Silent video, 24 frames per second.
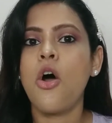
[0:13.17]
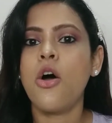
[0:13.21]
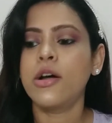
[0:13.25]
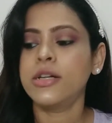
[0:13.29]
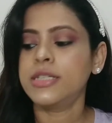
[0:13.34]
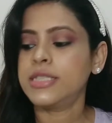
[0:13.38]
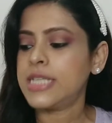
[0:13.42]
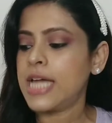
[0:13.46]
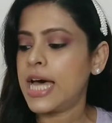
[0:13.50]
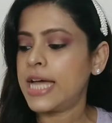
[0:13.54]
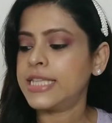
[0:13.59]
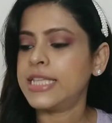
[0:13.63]

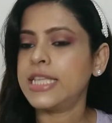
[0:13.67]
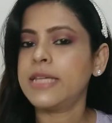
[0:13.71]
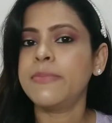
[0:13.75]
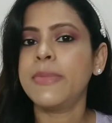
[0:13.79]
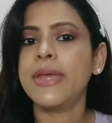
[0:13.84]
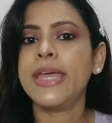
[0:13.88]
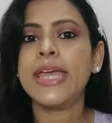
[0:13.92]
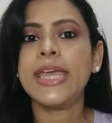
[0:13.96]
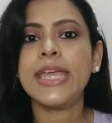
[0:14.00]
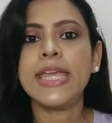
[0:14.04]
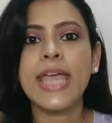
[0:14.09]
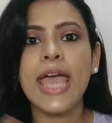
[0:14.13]
और साथ ही
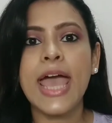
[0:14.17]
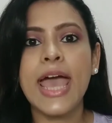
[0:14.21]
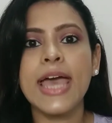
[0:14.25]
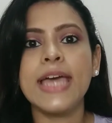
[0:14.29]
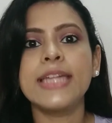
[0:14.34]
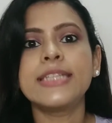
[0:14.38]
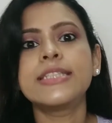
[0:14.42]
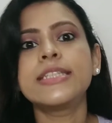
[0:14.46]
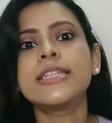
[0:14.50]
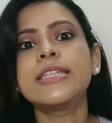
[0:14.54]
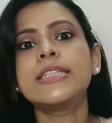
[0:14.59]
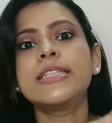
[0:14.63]
में
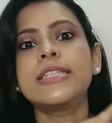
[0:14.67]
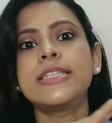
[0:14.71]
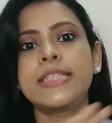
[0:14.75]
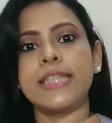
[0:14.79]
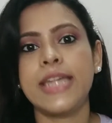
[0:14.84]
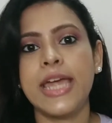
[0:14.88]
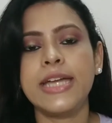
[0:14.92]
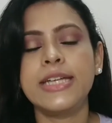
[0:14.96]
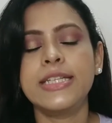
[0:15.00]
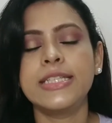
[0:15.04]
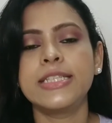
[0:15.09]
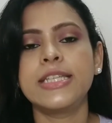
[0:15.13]
ऐसे
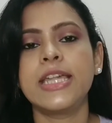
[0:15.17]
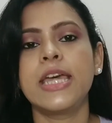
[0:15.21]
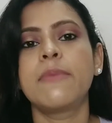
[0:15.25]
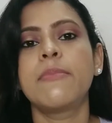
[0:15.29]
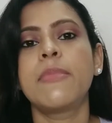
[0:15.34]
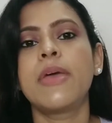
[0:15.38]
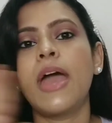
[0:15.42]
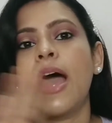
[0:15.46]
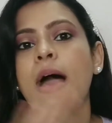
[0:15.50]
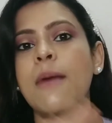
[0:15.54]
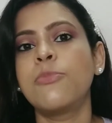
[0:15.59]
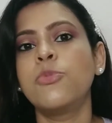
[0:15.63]
सेट्स
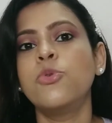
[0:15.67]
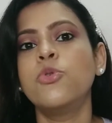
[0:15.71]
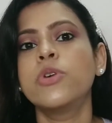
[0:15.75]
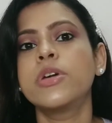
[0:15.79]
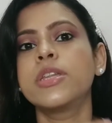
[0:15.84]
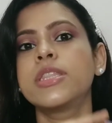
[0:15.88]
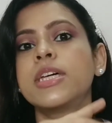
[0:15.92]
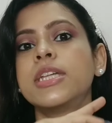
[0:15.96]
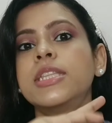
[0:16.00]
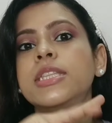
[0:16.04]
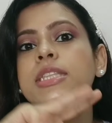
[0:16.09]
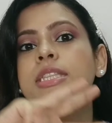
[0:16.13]
हैं मैं आप
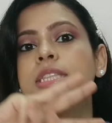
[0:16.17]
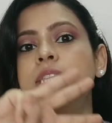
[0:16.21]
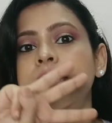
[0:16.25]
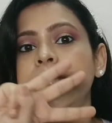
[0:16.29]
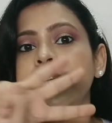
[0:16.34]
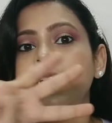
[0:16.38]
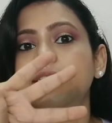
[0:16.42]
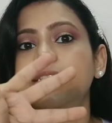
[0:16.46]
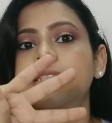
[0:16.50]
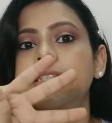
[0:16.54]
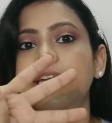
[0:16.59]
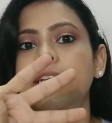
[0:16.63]
लोगों के साथ
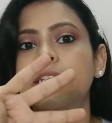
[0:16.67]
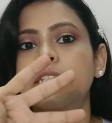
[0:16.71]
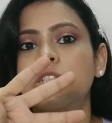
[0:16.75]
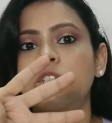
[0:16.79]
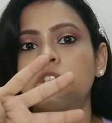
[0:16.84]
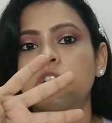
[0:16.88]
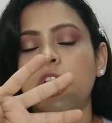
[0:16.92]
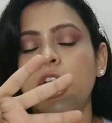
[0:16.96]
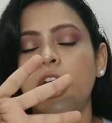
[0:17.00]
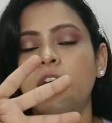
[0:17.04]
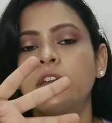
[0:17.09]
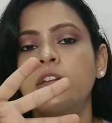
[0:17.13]
थ्री
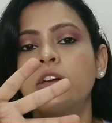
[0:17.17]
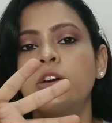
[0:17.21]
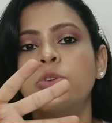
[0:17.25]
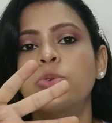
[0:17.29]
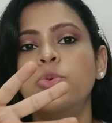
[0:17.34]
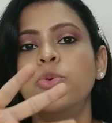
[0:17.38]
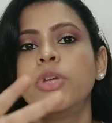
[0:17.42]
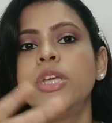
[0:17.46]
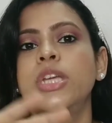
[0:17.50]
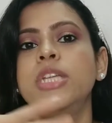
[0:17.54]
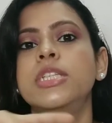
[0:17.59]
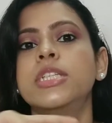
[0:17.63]
सेट्स शेयर
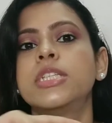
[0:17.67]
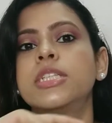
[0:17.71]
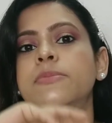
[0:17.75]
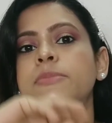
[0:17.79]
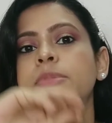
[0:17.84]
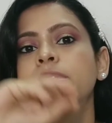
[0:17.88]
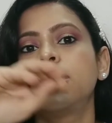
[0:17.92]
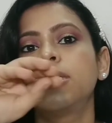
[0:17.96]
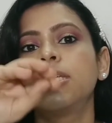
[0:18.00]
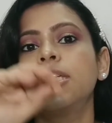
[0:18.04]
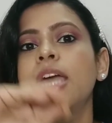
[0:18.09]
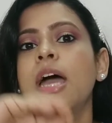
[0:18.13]
करूँगी
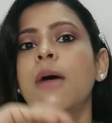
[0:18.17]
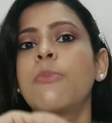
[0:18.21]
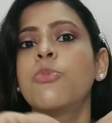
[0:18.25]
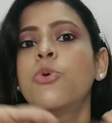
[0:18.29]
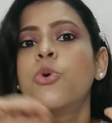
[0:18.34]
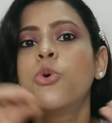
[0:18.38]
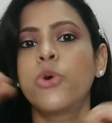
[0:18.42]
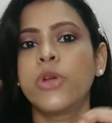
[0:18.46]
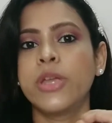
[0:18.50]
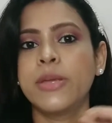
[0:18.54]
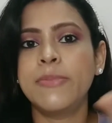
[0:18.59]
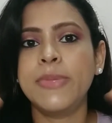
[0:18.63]
जिसमें से कि
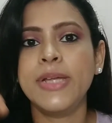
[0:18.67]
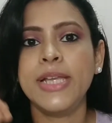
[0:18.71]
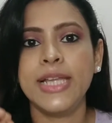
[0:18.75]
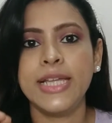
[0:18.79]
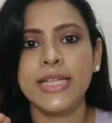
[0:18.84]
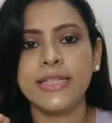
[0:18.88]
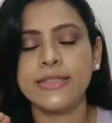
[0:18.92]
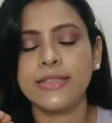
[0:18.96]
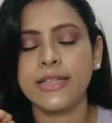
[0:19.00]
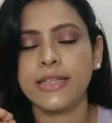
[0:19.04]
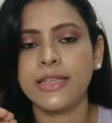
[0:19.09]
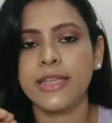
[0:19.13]
आप कोई भी
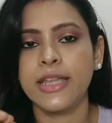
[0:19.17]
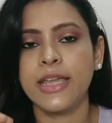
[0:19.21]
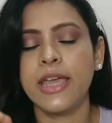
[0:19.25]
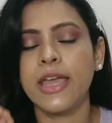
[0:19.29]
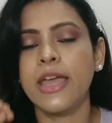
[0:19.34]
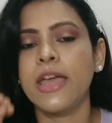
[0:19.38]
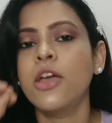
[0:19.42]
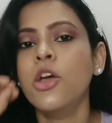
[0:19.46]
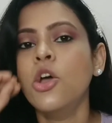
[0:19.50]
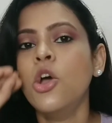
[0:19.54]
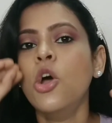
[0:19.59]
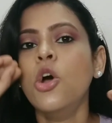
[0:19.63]
ले सकते
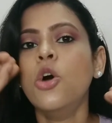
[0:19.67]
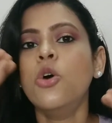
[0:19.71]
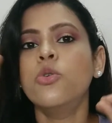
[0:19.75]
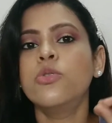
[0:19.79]
हैं